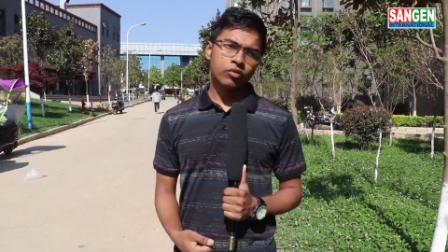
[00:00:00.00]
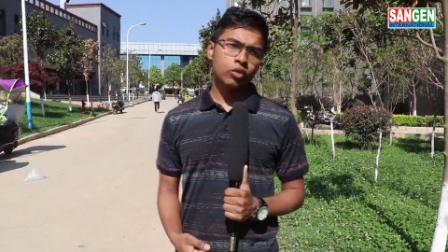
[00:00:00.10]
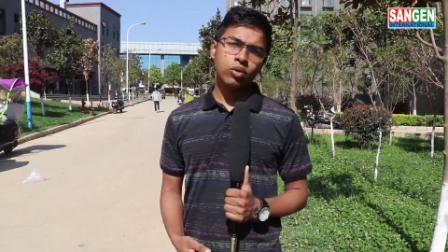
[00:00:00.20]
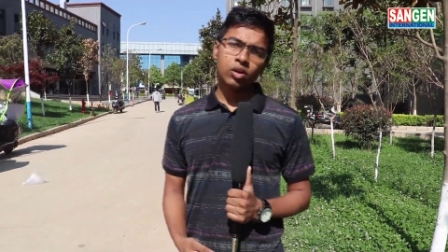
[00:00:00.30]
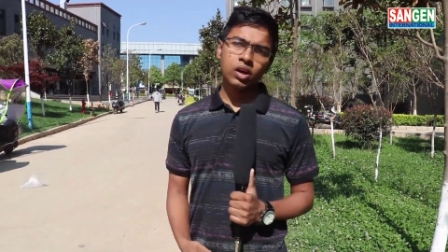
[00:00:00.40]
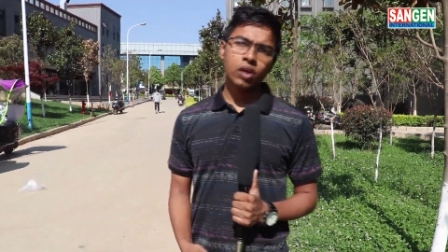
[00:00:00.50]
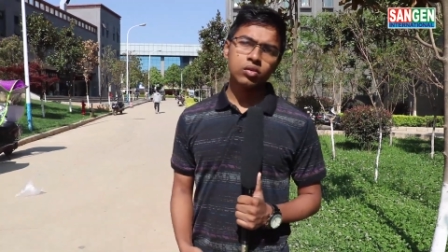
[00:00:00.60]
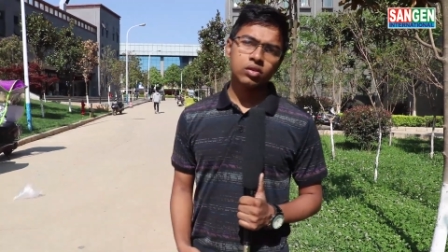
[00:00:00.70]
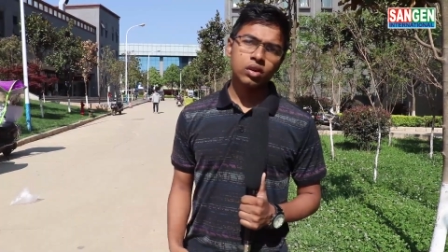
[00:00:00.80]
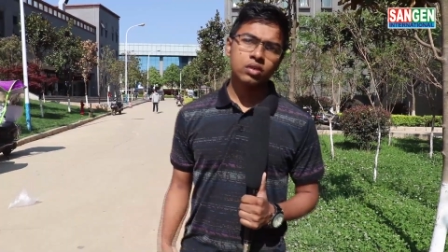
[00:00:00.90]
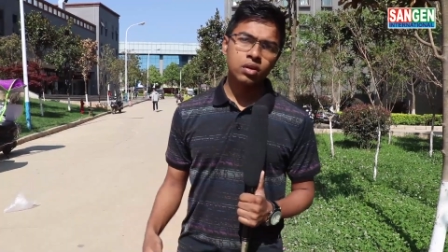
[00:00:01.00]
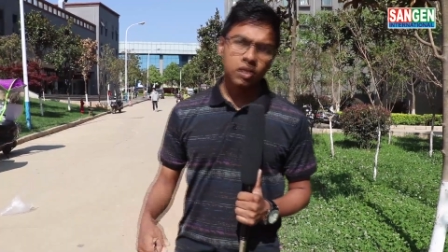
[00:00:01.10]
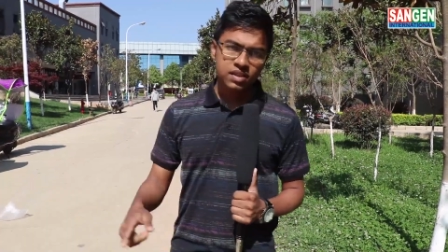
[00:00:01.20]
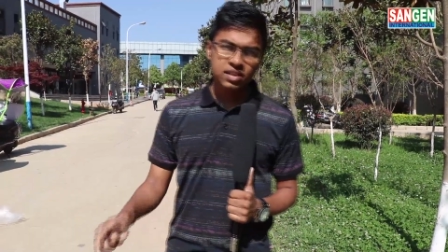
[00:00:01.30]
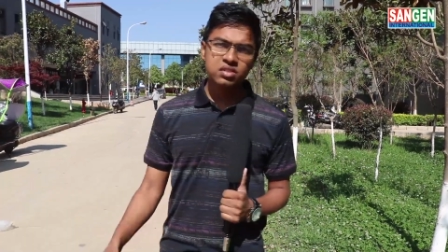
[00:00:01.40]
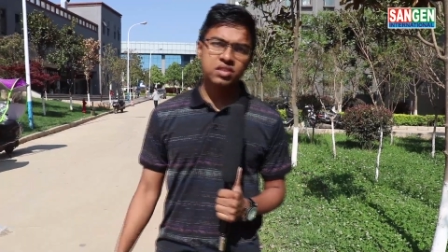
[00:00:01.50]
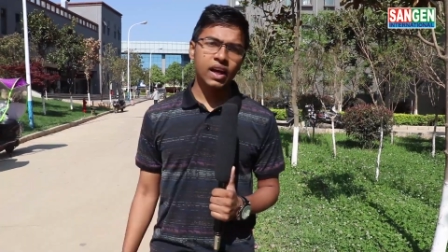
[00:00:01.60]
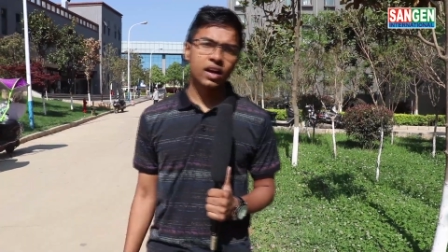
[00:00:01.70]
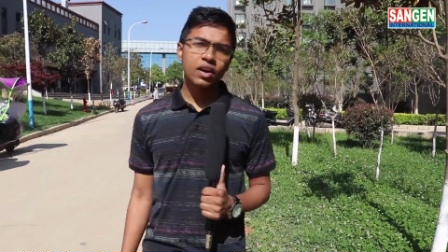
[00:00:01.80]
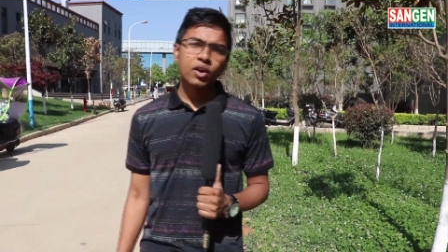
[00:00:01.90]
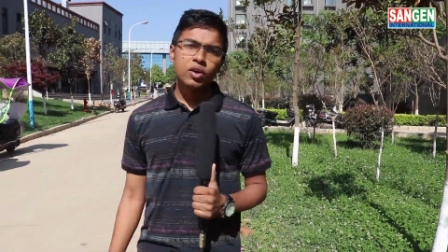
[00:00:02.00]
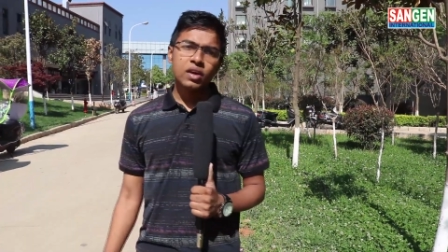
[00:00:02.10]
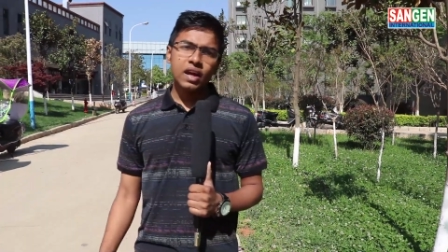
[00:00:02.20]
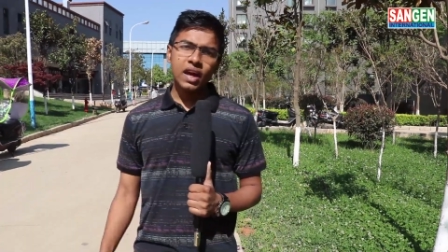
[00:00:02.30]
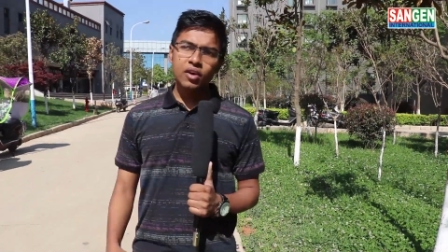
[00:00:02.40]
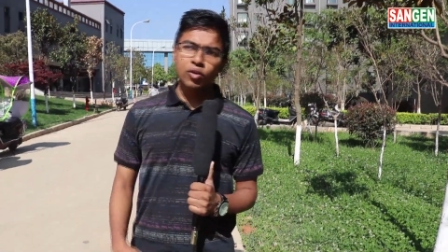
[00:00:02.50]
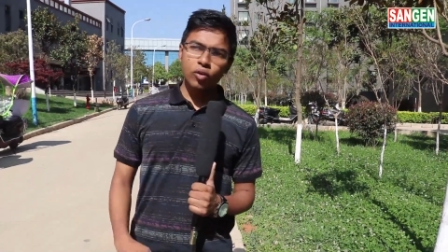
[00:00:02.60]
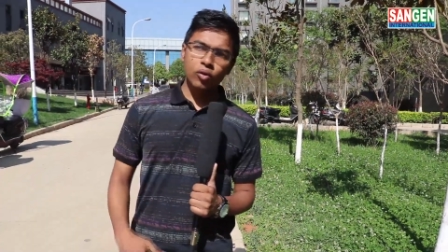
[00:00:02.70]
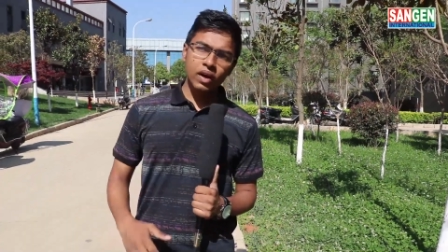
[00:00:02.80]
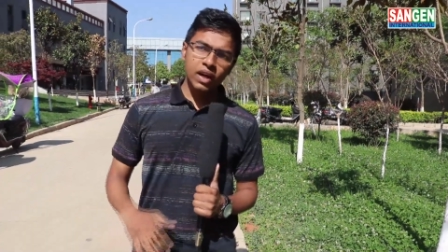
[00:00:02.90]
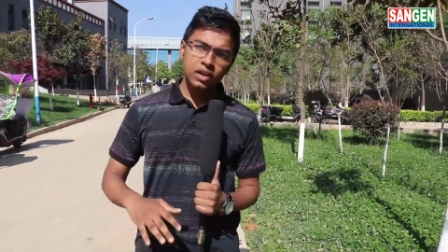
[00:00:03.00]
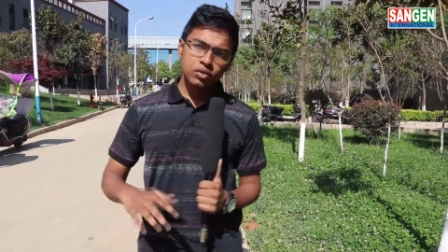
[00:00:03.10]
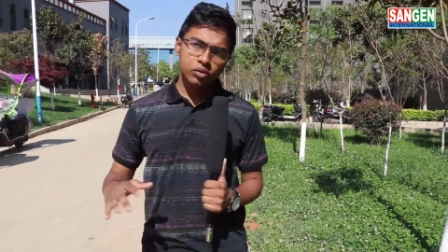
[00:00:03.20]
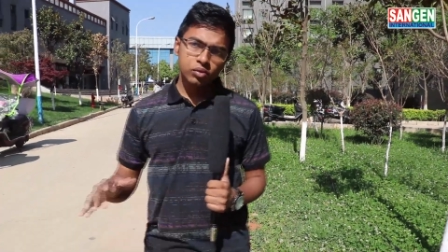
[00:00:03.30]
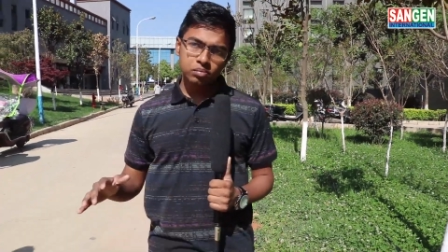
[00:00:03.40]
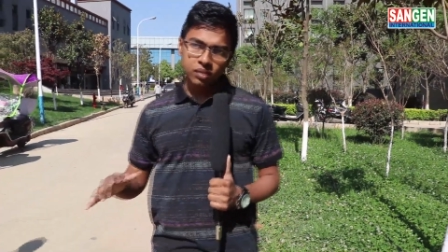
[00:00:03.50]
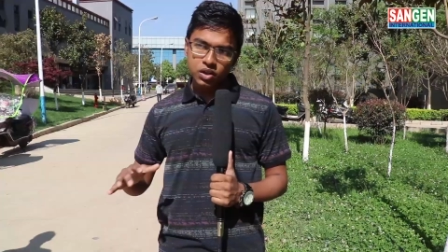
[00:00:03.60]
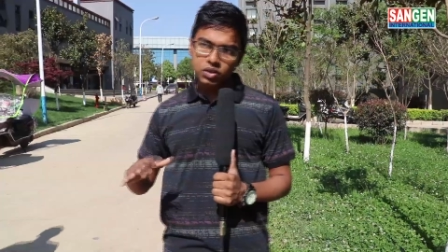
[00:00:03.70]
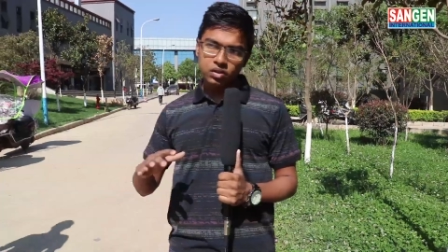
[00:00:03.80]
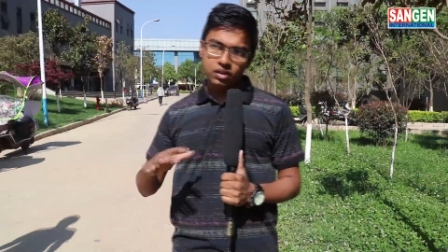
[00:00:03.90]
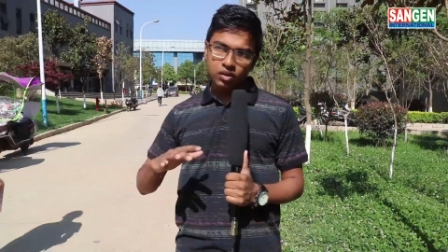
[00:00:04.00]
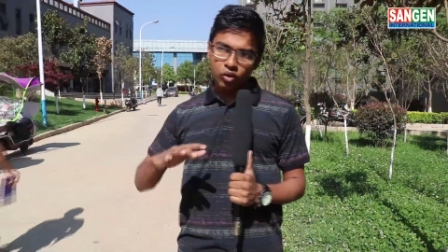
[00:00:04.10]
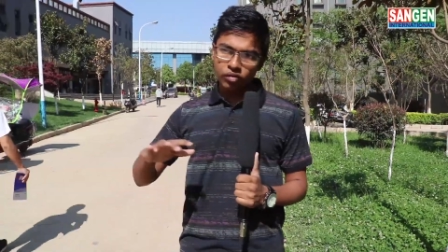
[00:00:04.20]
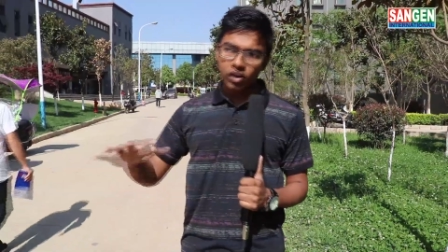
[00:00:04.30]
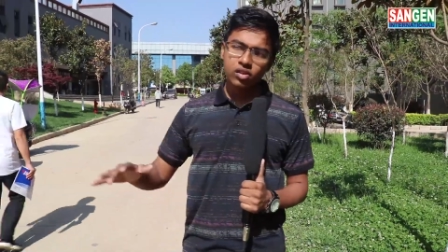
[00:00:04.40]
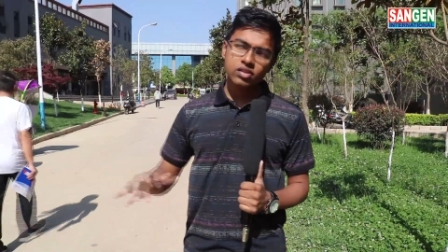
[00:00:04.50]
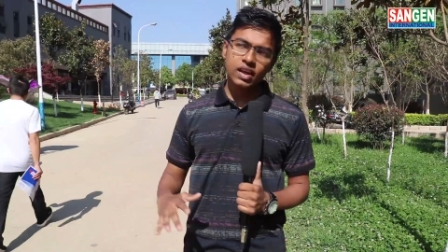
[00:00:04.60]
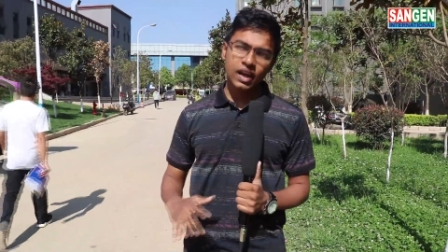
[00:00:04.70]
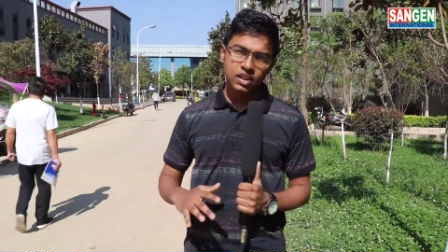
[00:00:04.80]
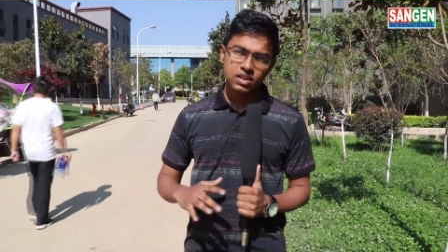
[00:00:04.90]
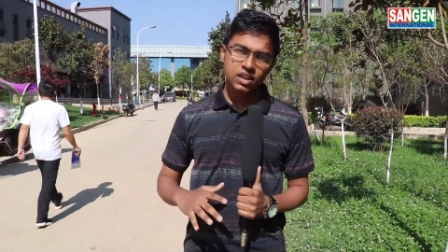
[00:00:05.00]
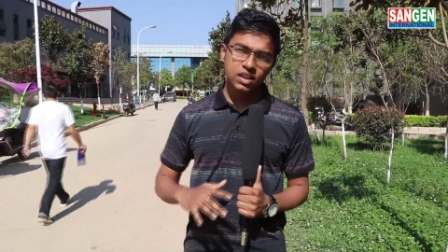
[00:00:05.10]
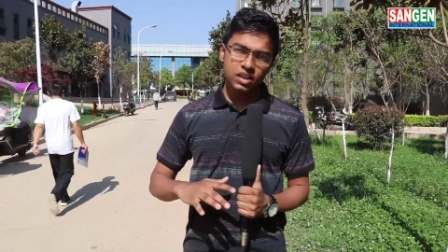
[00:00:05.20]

ফুটবল গ্রাউন্ড রেসিং ট্র্যাক এই এই মানে ওভারঅল একটা যে